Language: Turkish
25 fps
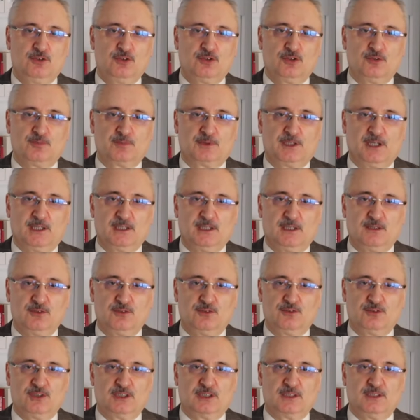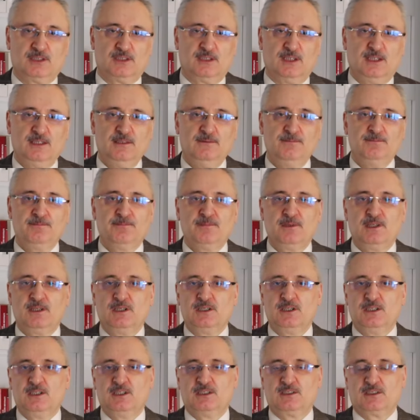YouTube kanalı üzerinden
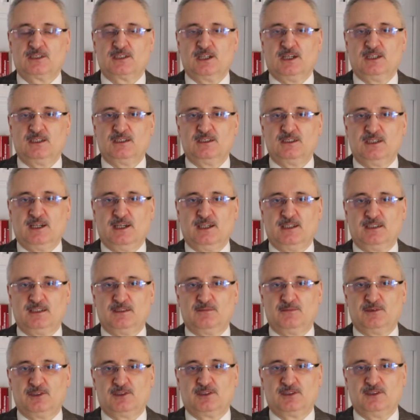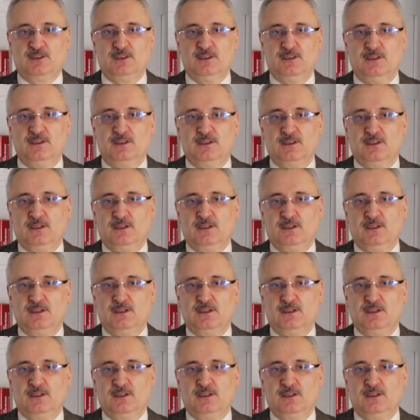ilk canlı yayınımızı